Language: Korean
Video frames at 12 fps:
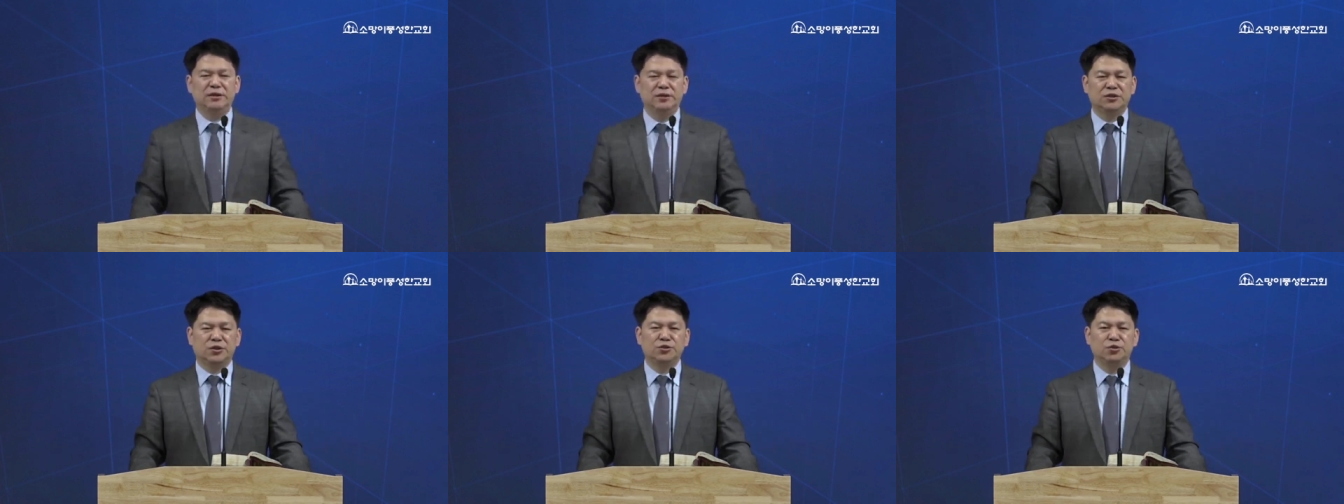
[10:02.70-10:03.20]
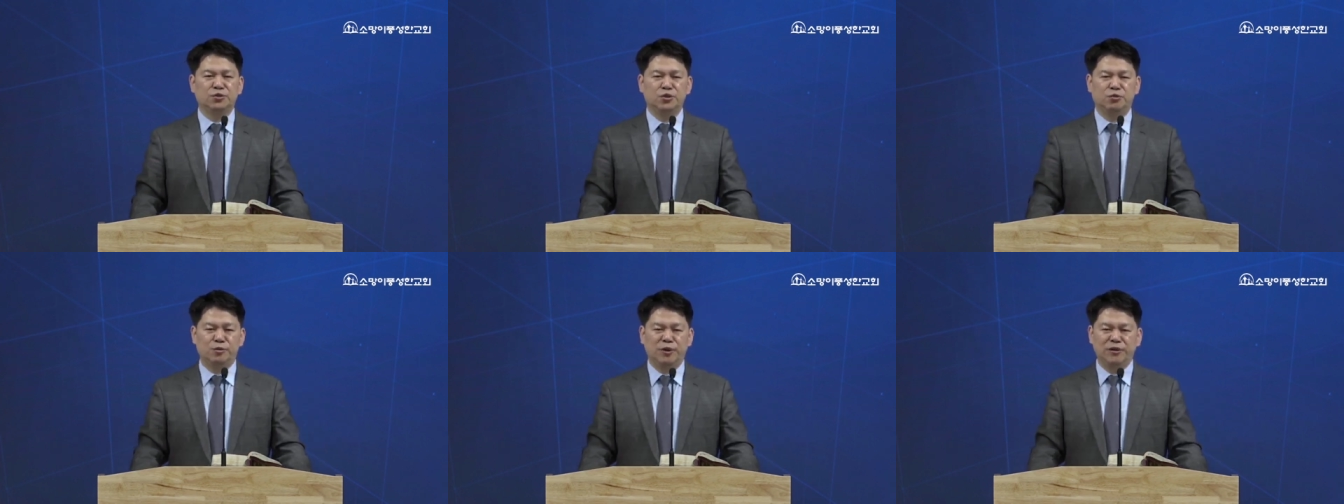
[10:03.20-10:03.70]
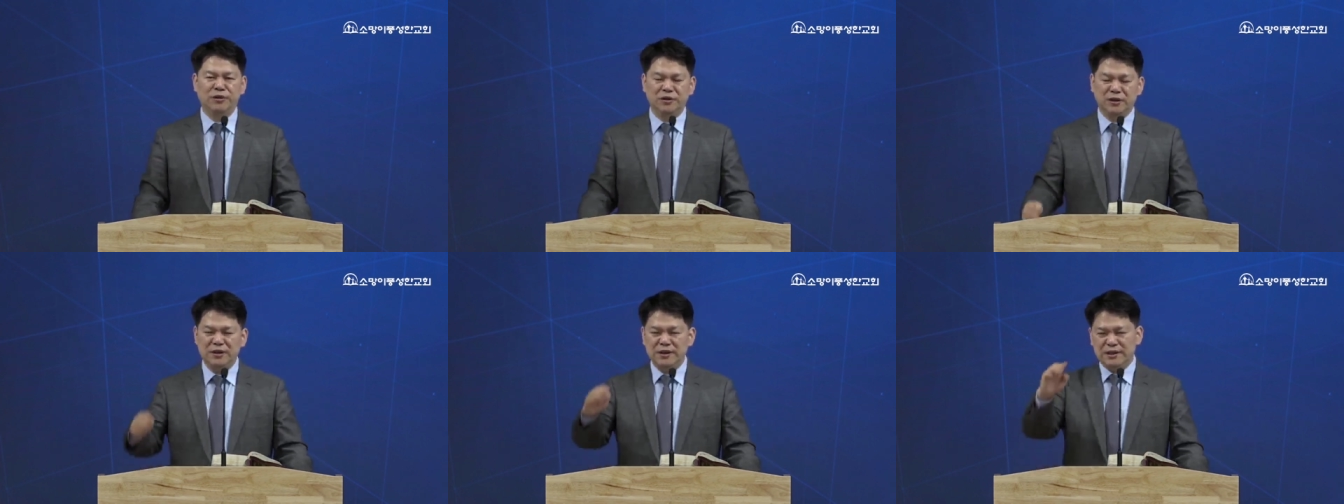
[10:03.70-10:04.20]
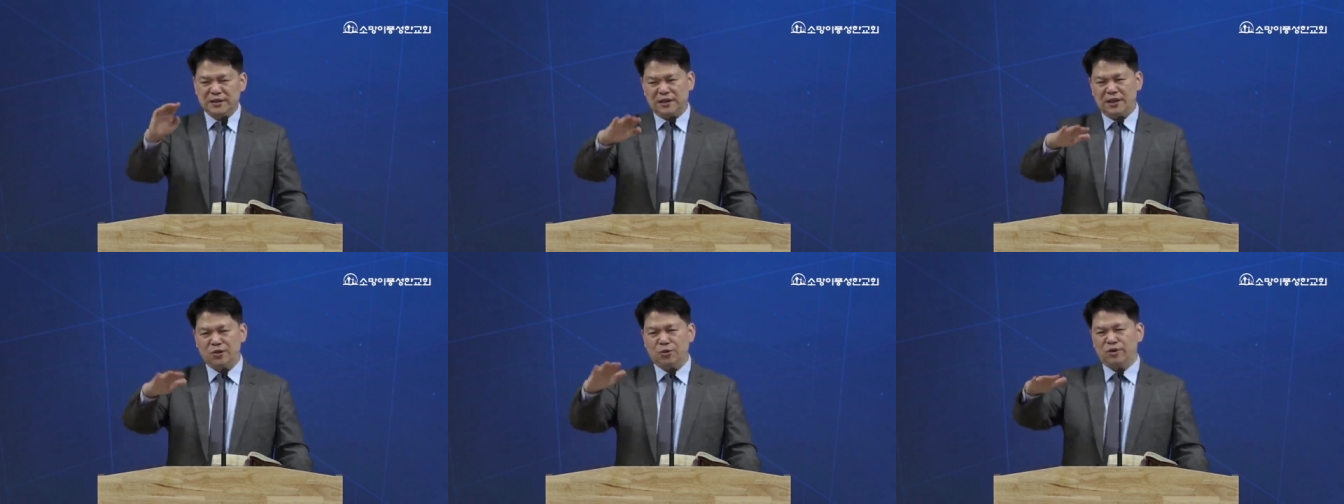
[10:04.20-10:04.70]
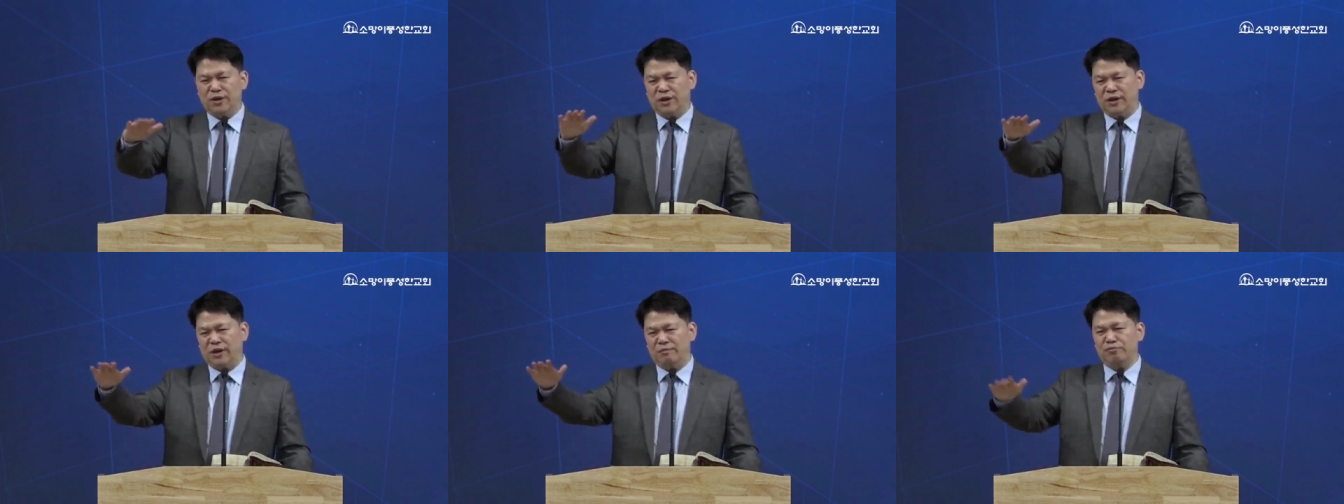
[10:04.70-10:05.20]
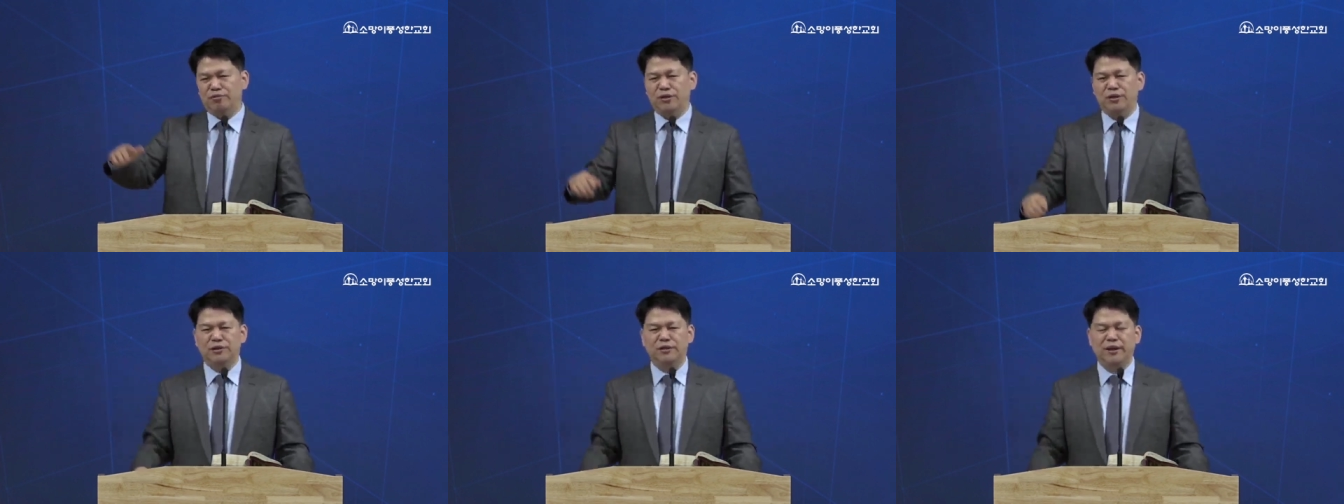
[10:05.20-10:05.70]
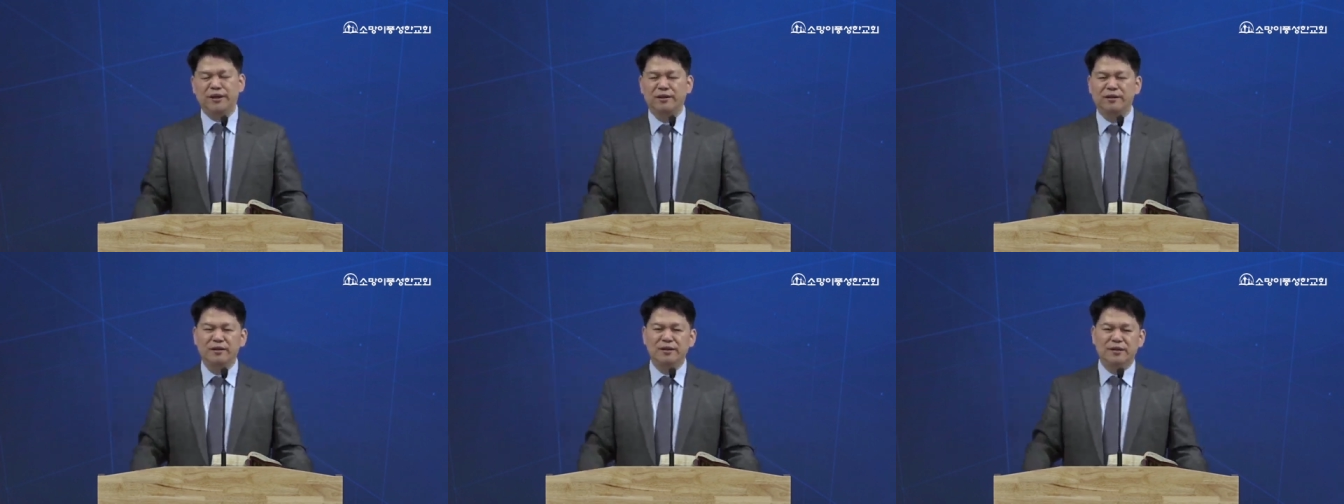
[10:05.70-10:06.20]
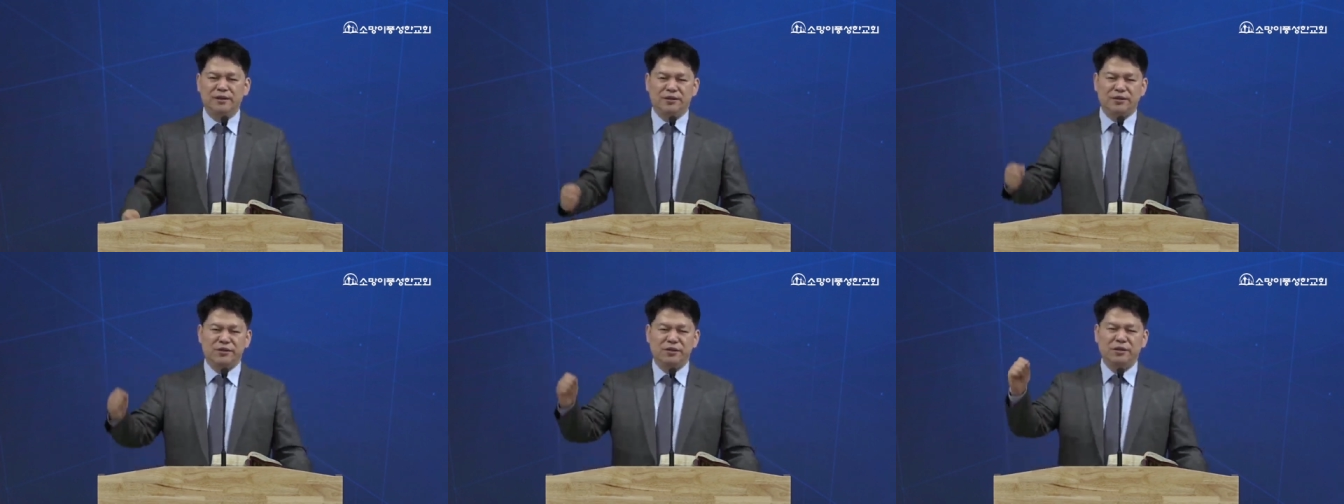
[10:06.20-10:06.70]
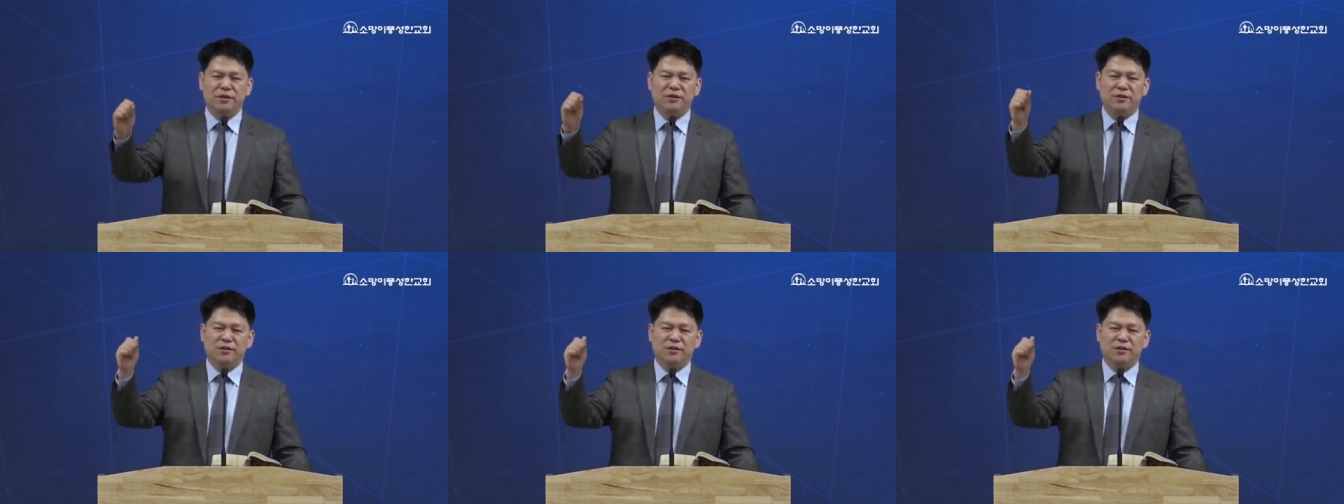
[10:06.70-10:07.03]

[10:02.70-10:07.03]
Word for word: 전통을 보면 일곱 개의 불이 있는데 그것을